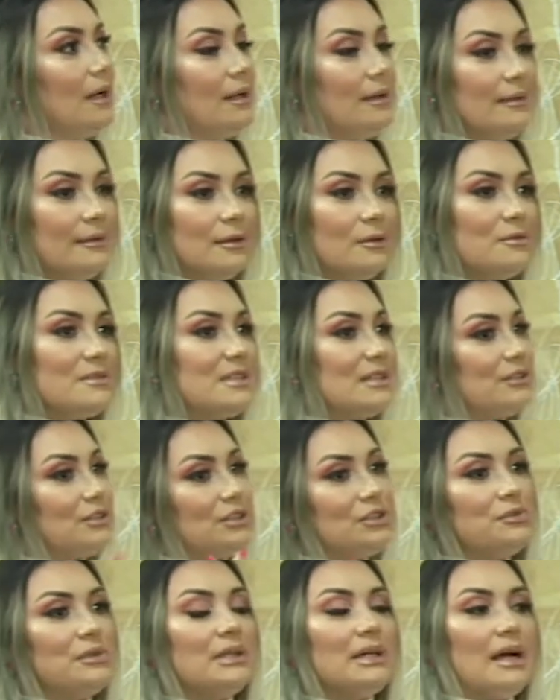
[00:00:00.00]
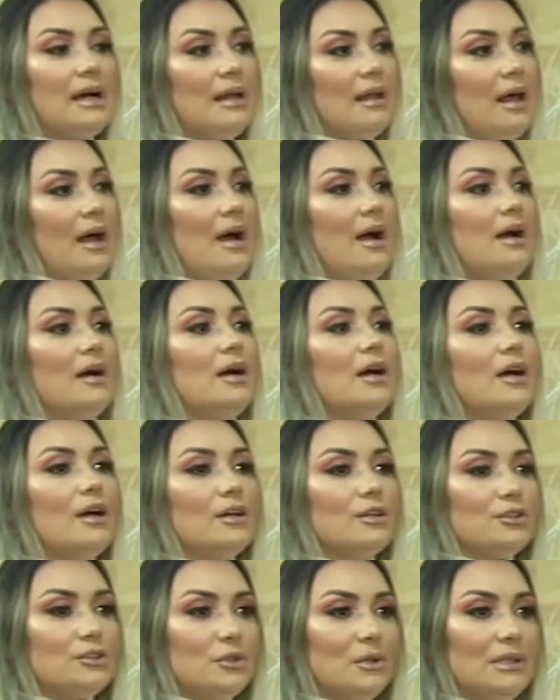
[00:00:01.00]
Então, se a gente ficar lá
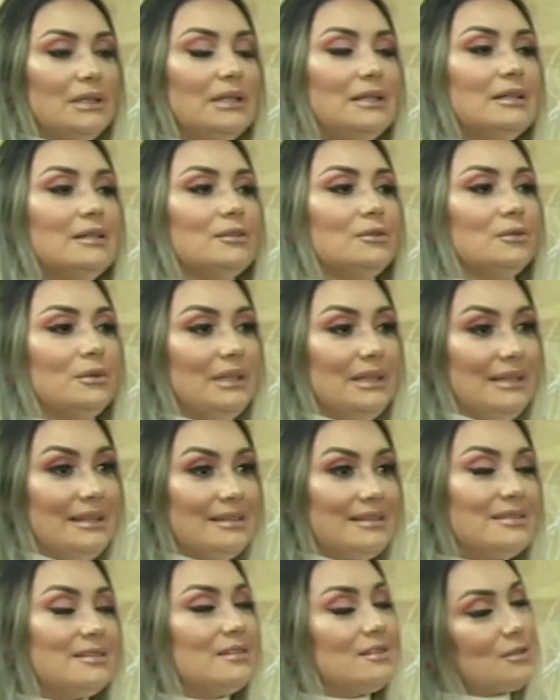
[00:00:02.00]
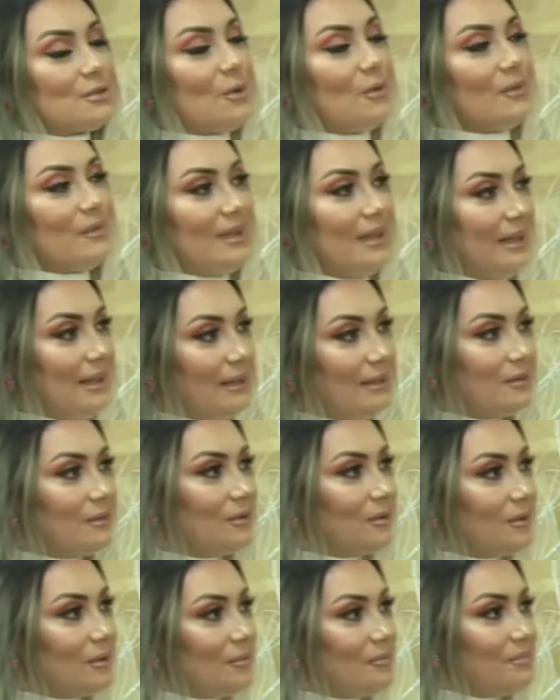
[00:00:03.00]
chorando e se
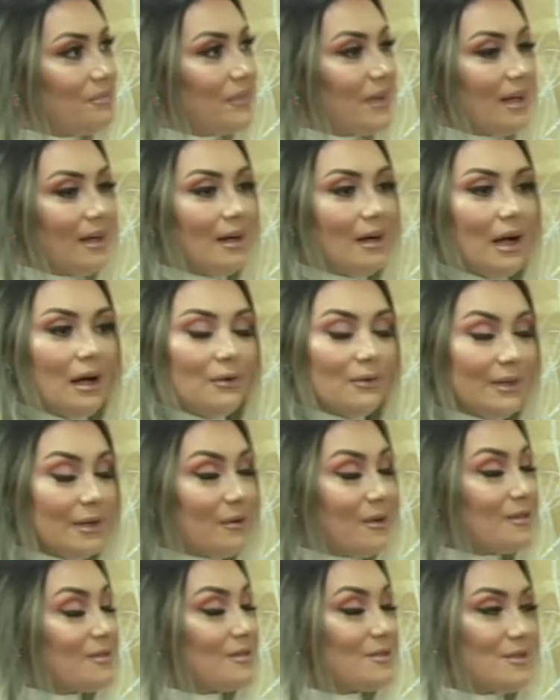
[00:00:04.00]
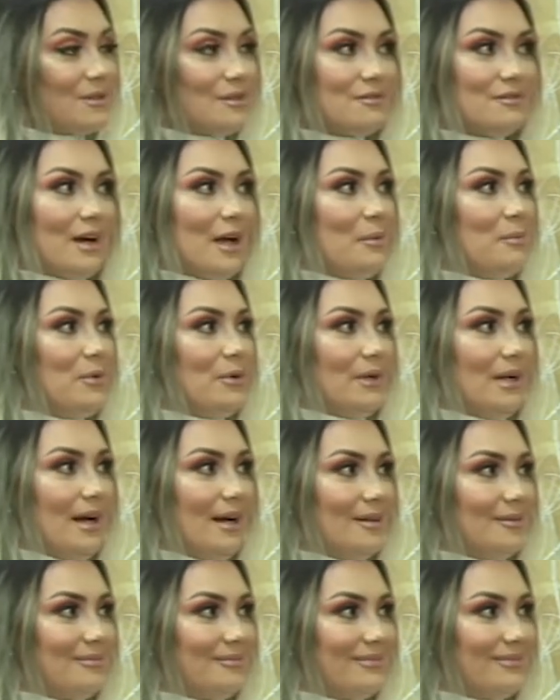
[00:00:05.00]
escondendo, o negócio só vai
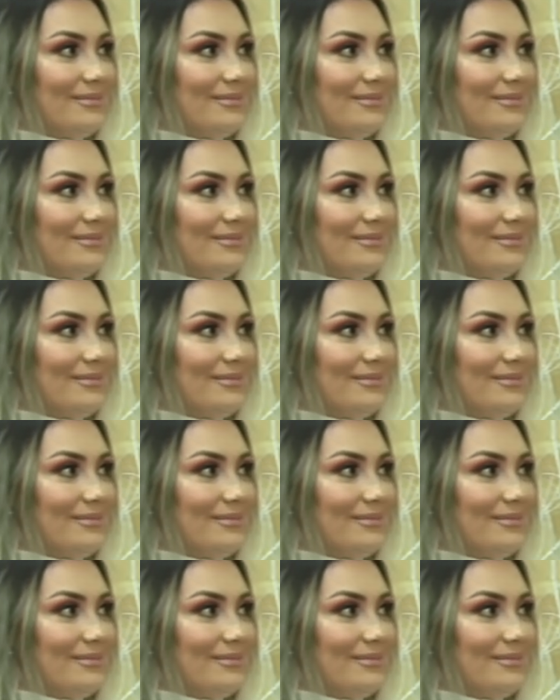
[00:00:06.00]
piorar.